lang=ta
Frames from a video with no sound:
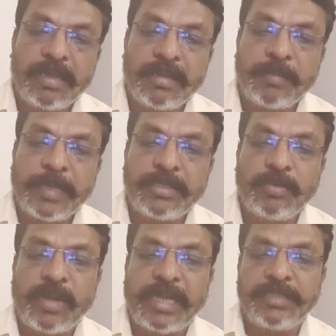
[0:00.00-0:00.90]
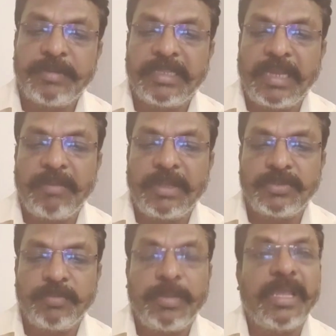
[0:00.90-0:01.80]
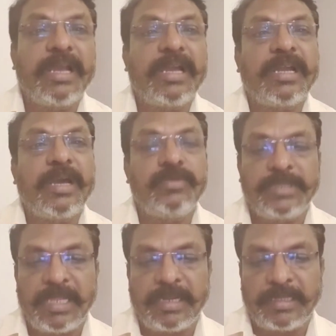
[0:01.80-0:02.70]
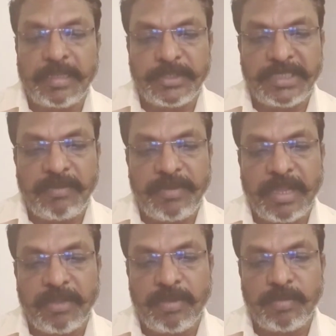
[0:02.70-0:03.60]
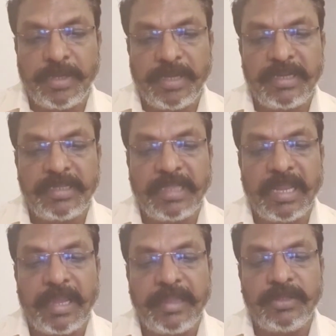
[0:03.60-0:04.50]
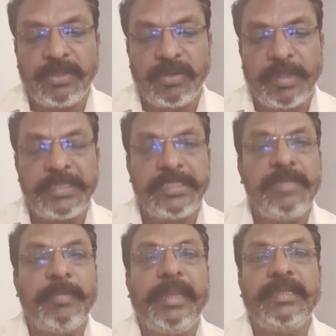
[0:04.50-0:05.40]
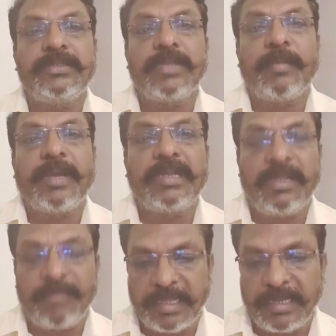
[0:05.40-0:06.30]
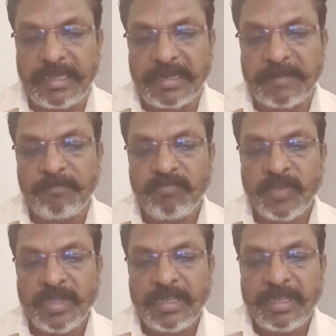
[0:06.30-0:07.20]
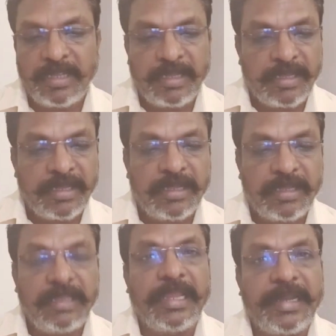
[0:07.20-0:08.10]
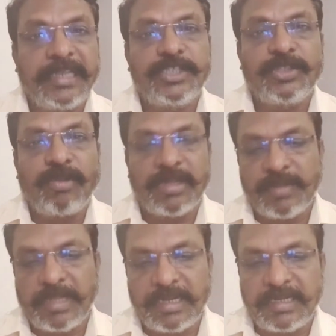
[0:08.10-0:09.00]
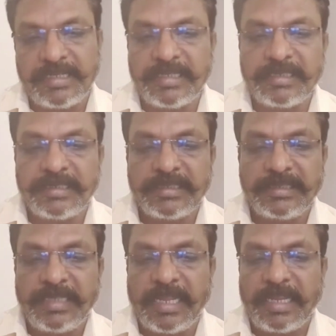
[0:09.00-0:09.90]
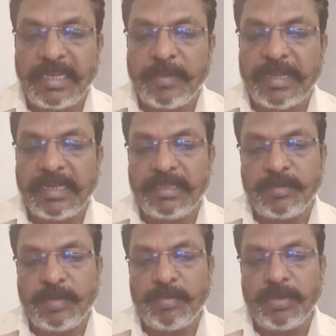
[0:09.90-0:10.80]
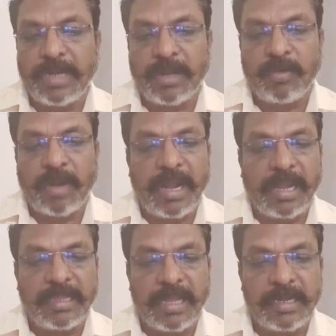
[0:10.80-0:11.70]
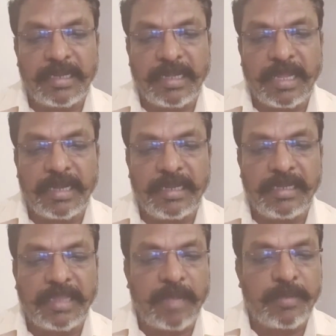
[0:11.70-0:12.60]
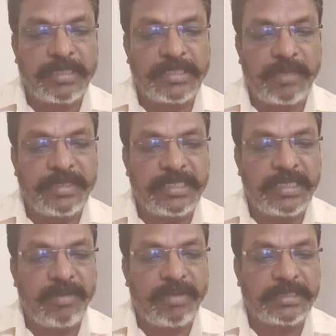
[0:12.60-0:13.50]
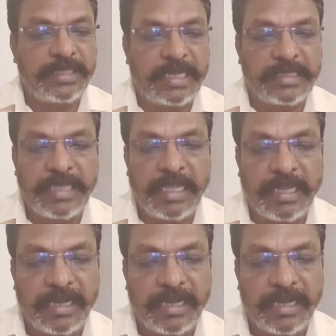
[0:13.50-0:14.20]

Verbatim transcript: மற்றும் ஊராட்சி மன்ற தலைவர் சுப்பையா கவுன்சிலர் தமிழ்ச்செல்வி ஆகியோர் முன்னின்று தலா ஐந்து கிலோ அரிசி மளிகை சாமான்களை வழங்கினர் இந்த நிகழ்ச்சி தொடங்குவதற்கு சில நிமிடங்களுக்கு முன்பு கடலூர் ஆலை காலனி காலனியில் தாமரை செல்வன் சீனிவாசன் தனசேகர்